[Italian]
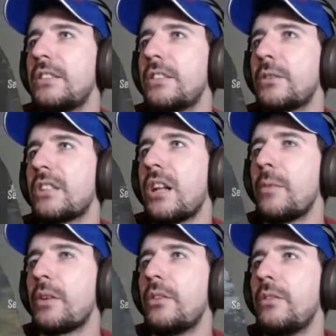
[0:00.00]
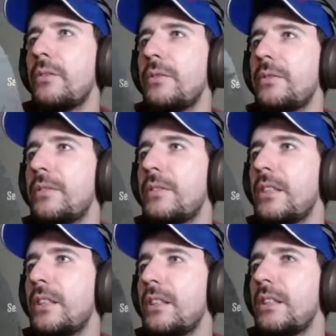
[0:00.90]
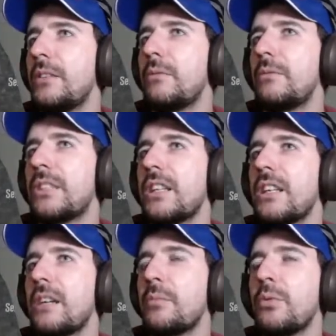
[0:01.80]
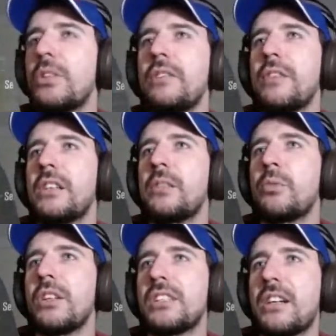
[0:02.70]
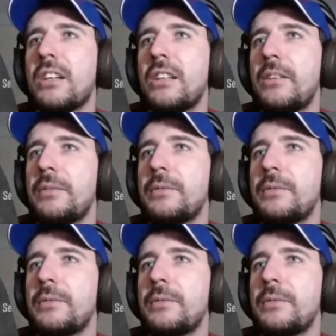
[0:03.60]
Se quest'albero. Mi sa che era più da fare tipo la strada.